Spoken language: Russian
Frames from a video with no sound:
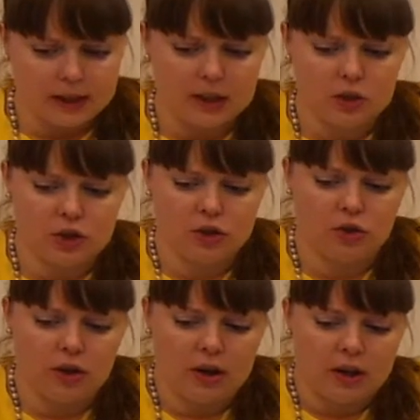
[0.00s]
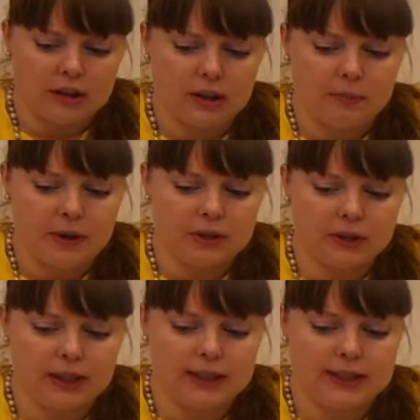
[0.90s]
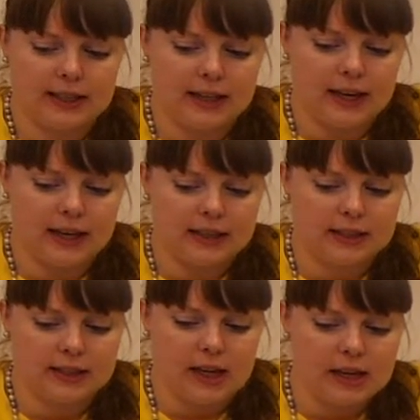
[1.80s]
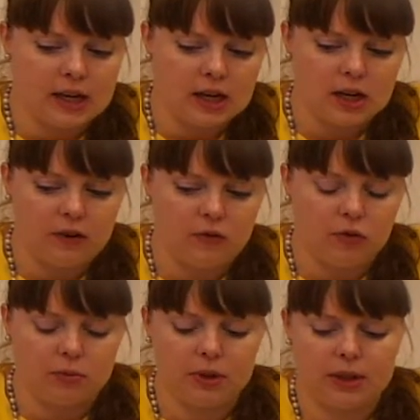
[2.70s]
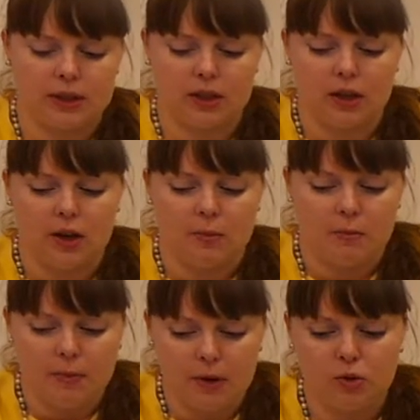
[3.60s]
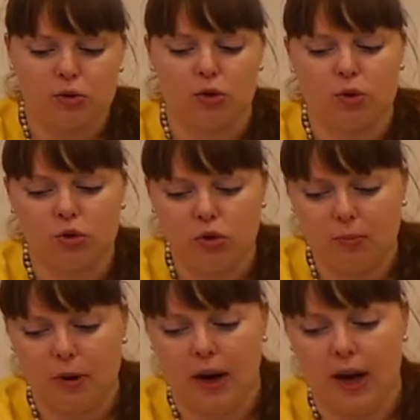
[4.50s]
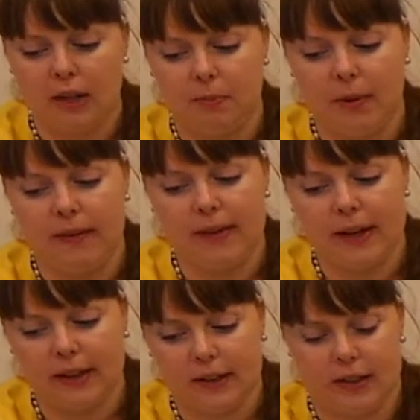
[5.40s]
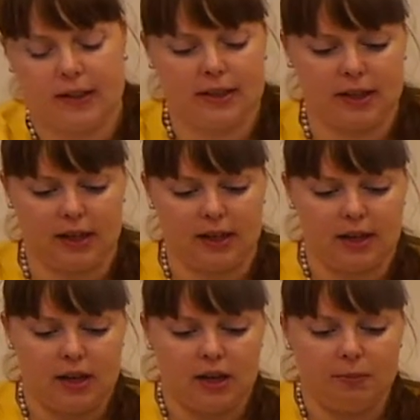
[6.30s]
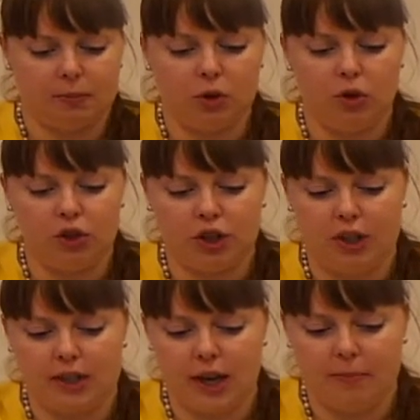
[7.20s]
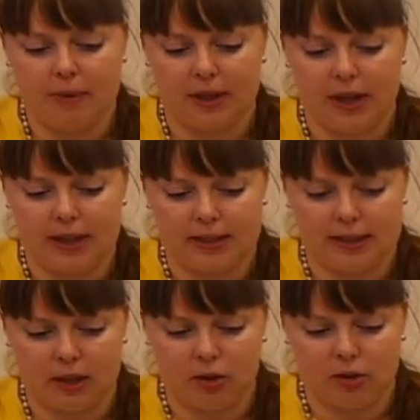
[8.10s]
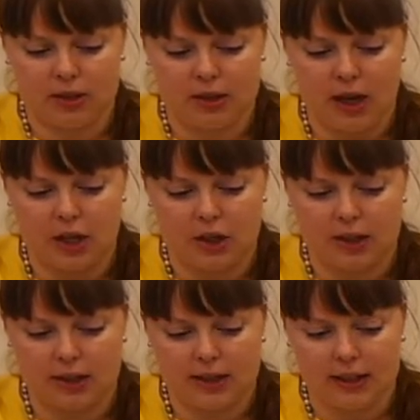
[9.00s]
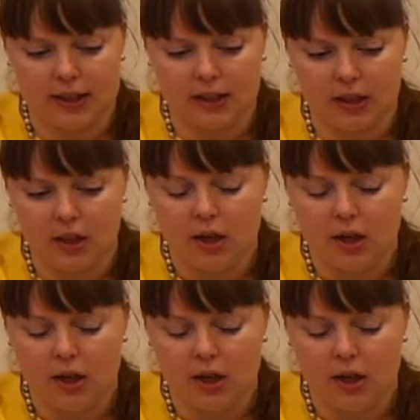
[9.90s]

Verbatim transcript: еще дополнительное отслоение в области плюс зуба от поверхности и площади операции. То есть с каждой стороны